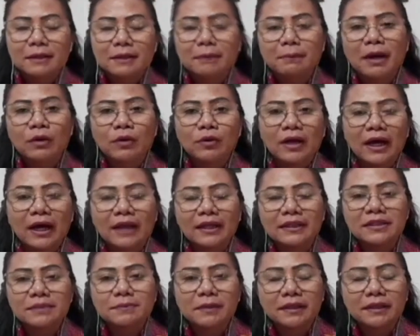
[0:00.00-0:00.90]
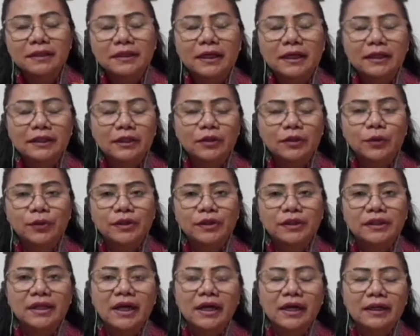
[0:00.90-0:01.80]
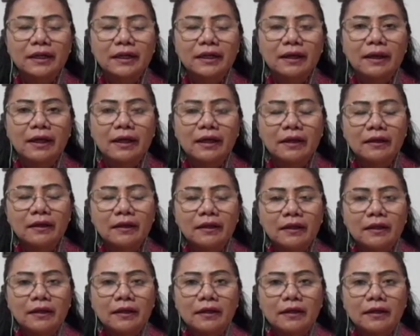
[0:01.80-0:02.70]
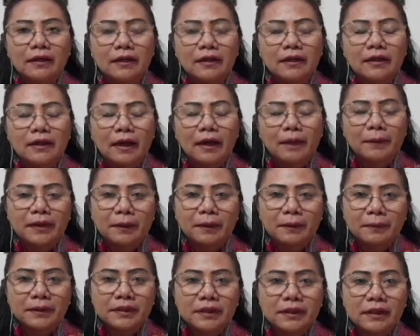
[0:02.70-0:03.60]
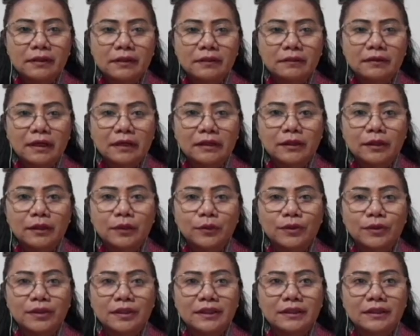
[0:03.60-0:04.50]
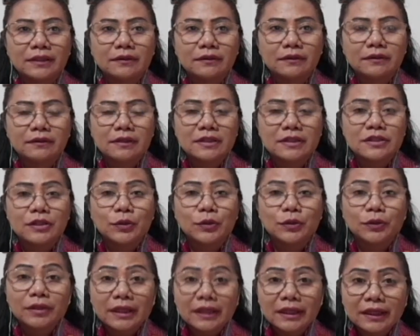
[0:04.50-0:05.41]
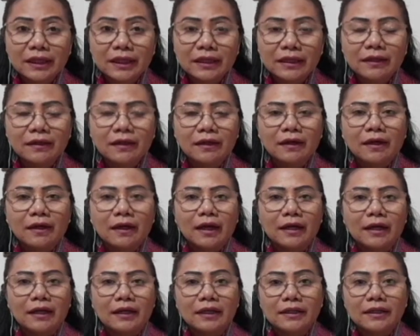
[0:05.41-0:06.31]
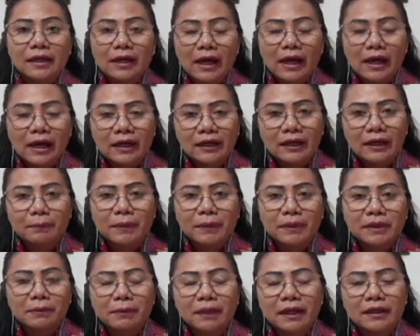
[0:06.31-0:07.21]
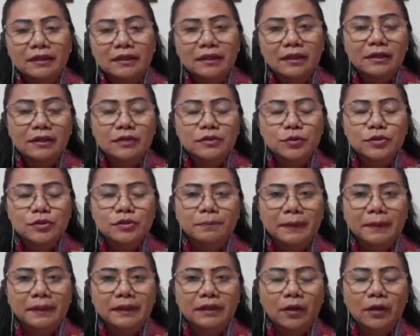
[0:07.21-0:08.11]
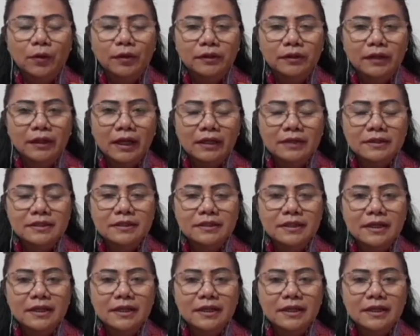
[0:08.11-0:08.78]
Nah, bahu ke atas berarti kategorinya adalah uh, apa namanya kategori risiko tinggi karena dia akan penyebarannya langsung cepat ke otak.